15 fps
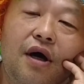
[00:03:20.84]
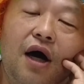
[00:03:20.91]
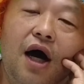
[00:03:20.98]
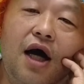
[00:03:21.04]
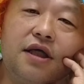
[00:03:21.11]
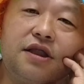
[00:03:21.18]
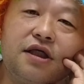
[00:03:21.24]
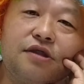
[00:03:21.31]

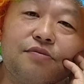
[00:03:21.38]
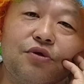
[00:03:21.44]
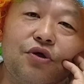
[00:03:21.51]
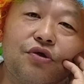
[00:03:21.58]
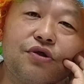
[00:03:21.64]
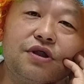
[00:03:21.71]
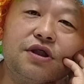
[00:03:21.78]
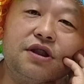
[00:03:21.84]
挨拶も
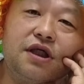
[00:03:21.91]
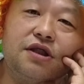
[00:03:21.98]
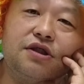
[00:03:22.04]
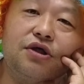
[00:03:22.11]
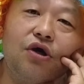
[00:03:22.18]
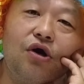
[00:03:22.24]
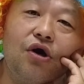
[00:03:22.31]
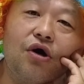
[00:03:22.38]
ろくにせ
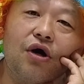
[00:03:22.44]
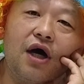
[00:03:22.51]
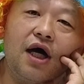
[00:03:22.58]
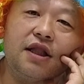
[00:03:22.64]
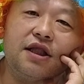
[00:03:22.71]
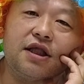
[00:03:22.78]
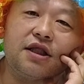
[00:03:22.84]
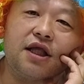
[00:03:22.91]
ずよ、
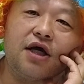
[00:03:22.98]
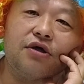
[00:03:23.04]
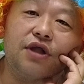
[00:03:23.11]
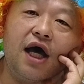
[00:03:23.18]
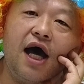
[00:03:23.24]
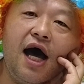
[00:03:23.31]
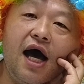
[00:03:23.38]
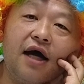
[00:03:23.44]
帰ってったよ
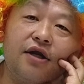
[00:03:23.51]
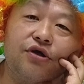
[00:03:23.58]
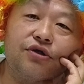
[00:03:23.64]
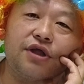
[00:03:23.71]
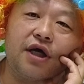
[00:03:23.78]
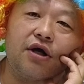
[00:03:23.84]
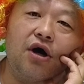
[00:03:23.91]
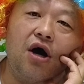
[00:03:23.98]
な、龍
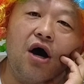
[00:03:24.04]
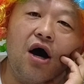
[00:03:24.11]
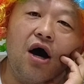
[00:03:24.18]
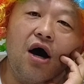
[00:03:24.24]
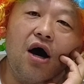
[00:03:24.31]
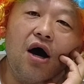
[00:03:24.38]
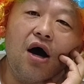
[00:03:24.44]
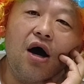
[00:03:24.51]
太郎。